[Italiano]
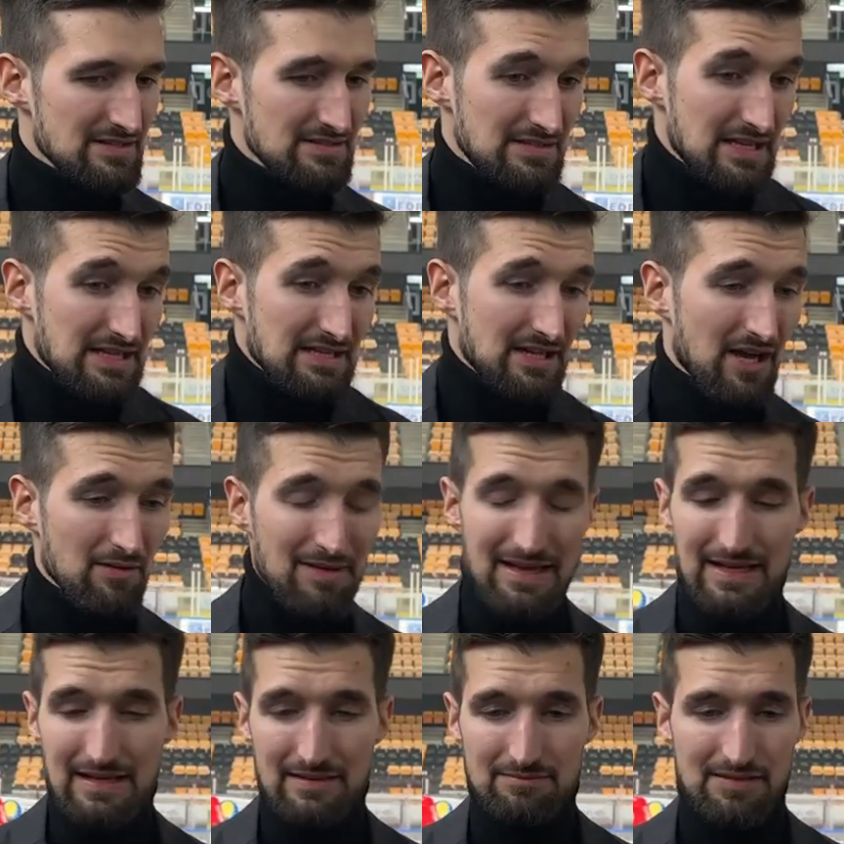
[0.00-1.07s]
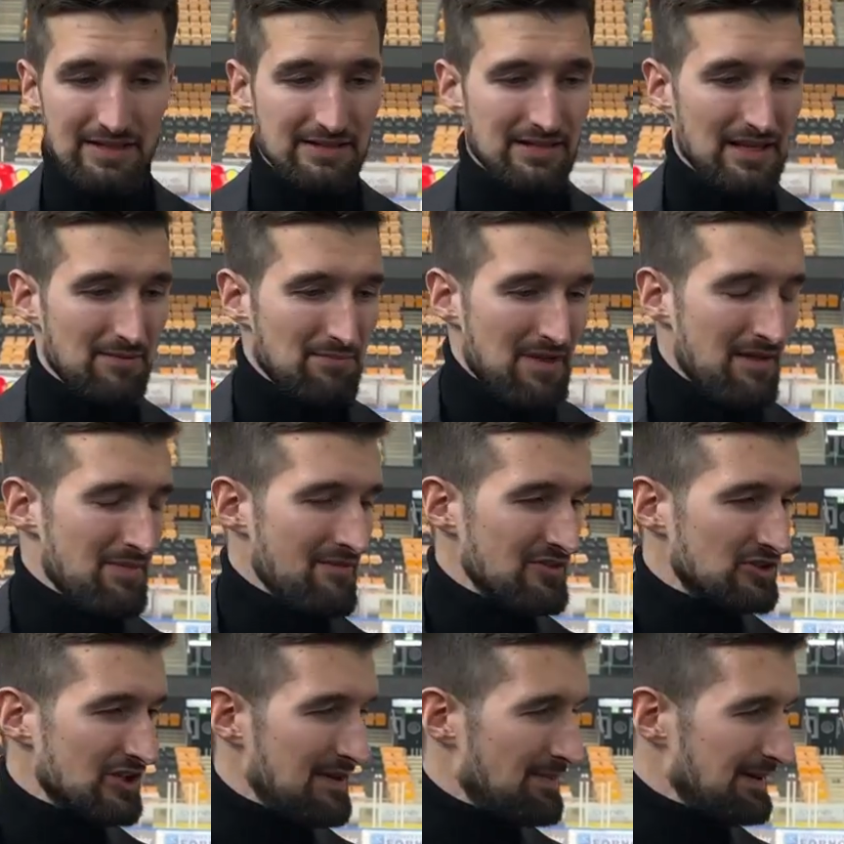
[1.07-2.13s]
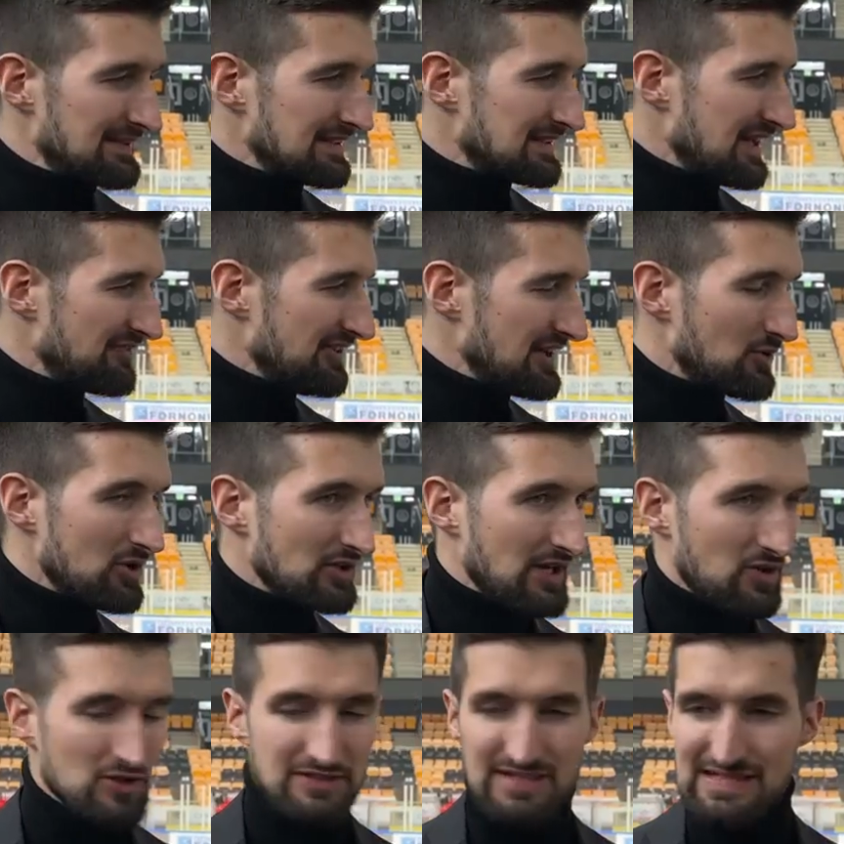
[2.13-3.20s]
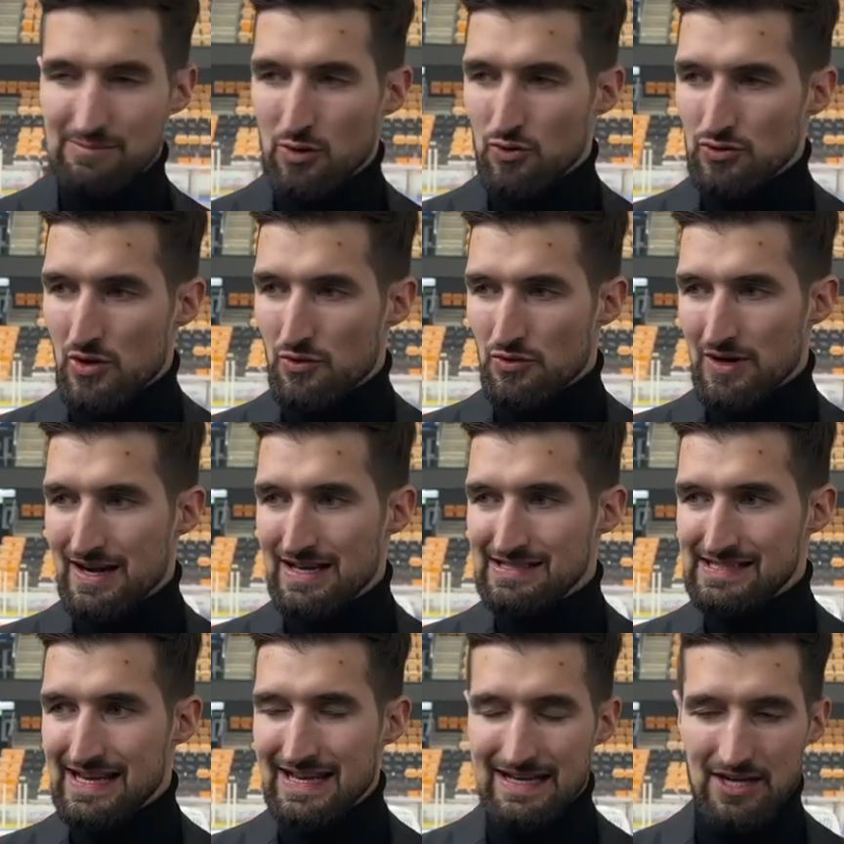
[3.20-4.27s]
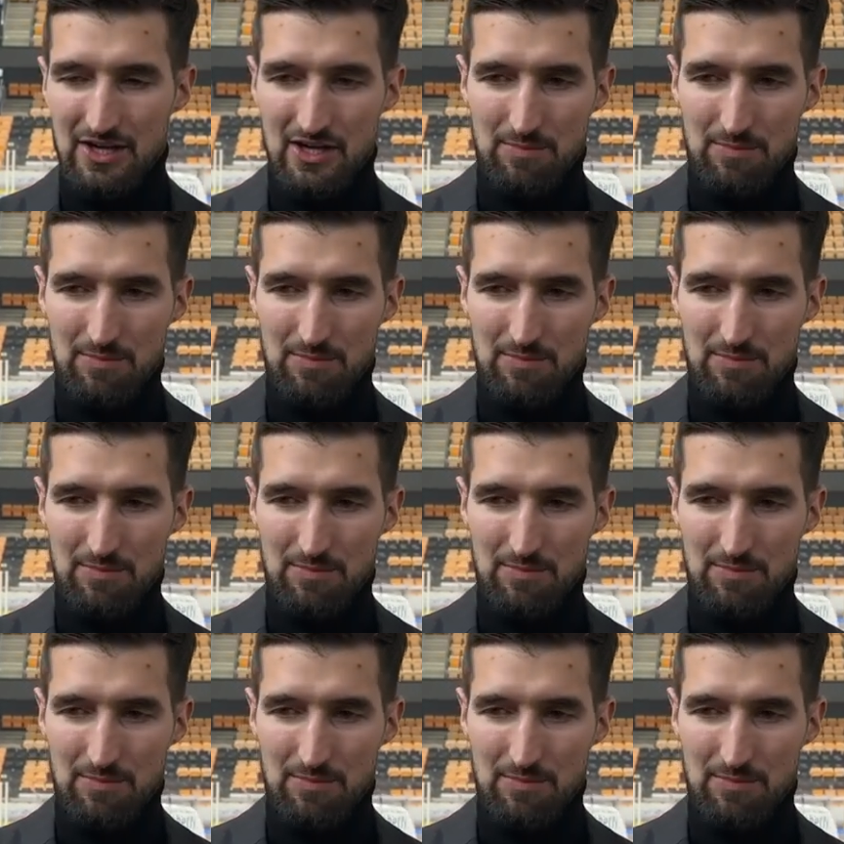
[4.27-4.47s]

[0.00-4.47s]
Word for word: Sì, no, beh, eh, abbiamo vinto la partita, alla fine quello che conta siamo 1-1 nella serie, no?